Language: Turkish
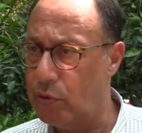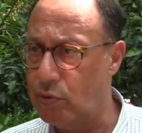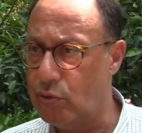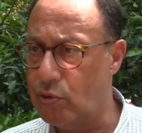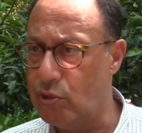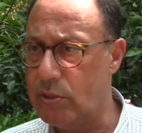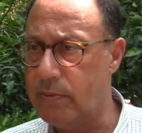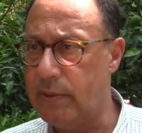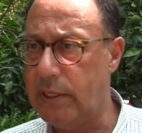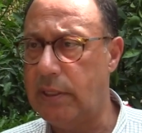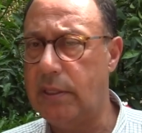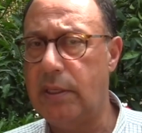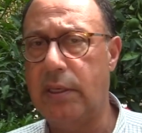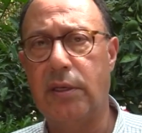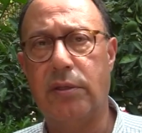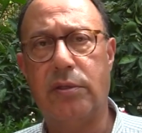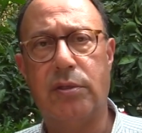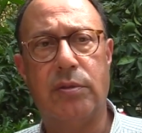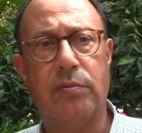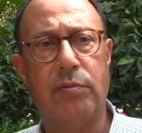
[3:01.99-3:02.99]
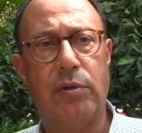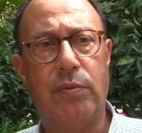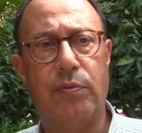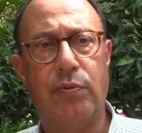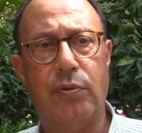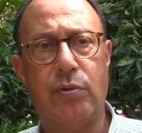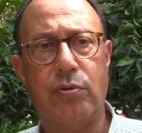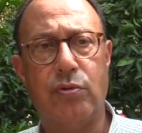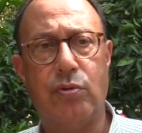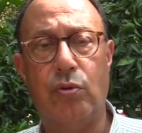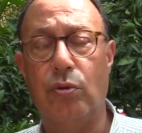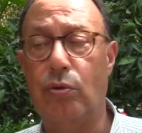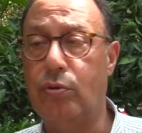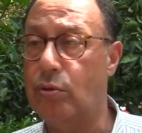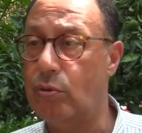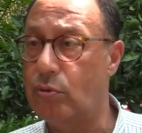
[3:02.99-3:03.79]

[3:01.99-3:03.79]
turizmine de yatırım yapıyoruz, kültür